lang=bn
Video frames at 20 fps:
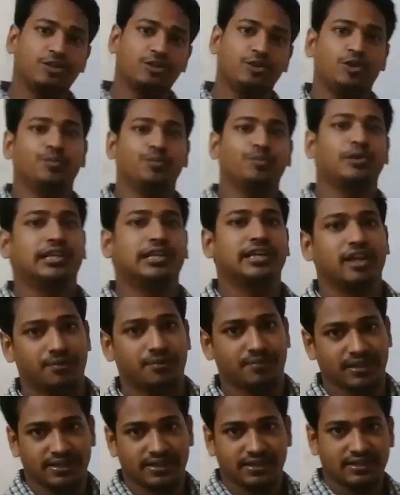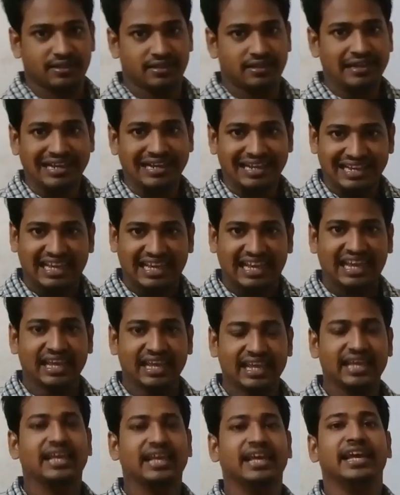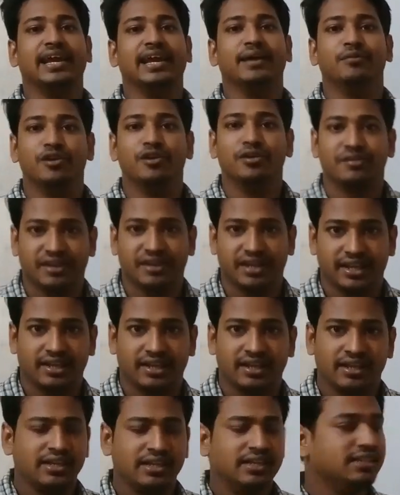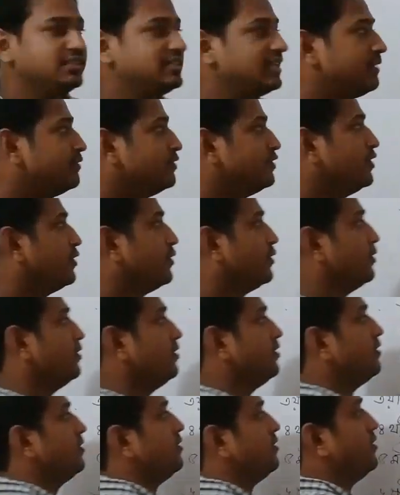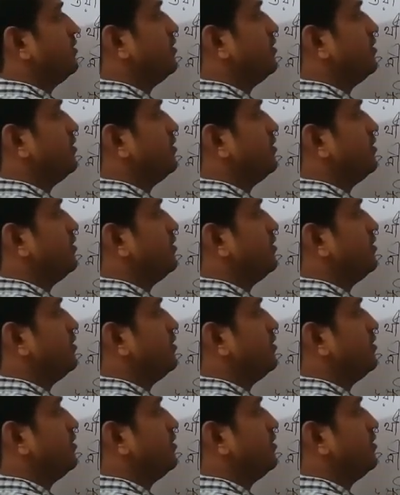এতটুকু বললেই হবে কে এবং রে যেমন ধরুন